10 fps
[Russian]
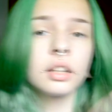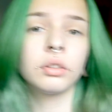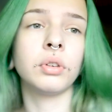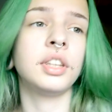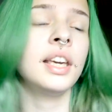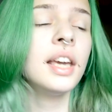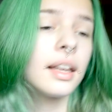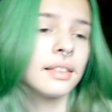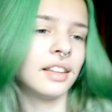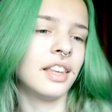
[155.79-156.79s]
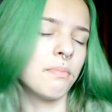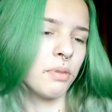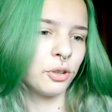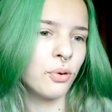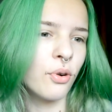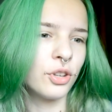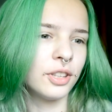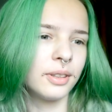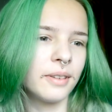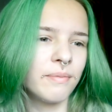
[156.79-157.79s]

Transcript: то ей это не подходит.